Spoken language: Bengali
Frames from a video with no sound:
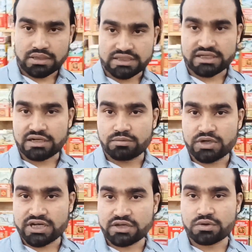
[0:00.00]
আসসালামু
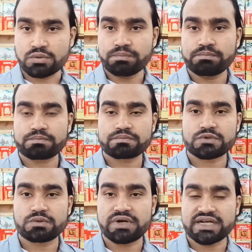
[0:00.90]
আলাইকুম
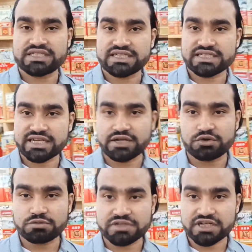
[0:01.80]
কোরিয়ান জিংসেং
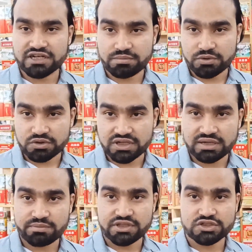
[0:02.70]
ইউটিউব চ্যানেলের পক্ষ থেকে
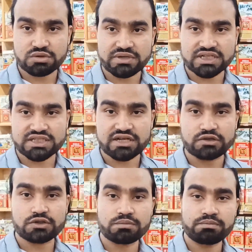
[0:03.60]
আপনাদের সবাইকে
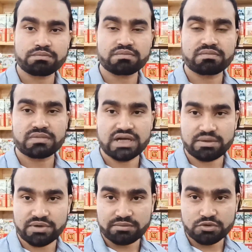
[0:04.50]
স্বাগতম
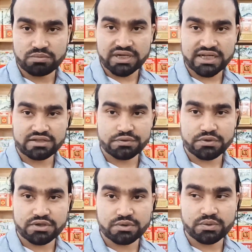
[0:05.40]
আমি আব্দুল মালেক
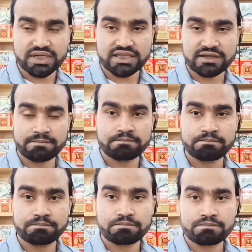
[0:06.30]
দক্ষিণ কোরিয়াতে
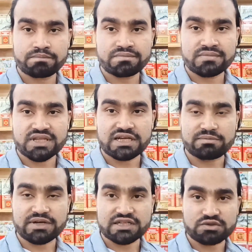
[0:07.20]

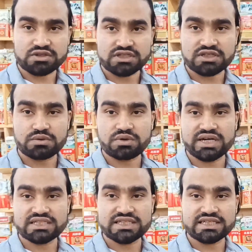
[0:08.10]
আমি কাজ করতেছি
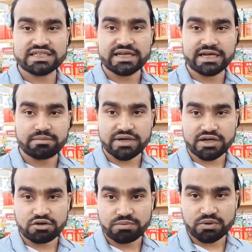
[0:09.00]
কোরিয়ান ঝিংসাং অ্যান্ড
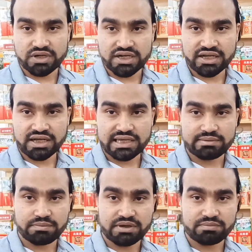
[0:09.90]
মাকারুট পাউডার নিয়ে এ
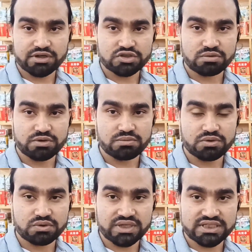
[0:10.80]
ব্যাপারে আপনারা সবাই
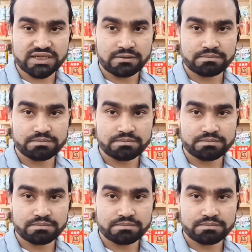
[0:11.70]
অবগত আছেন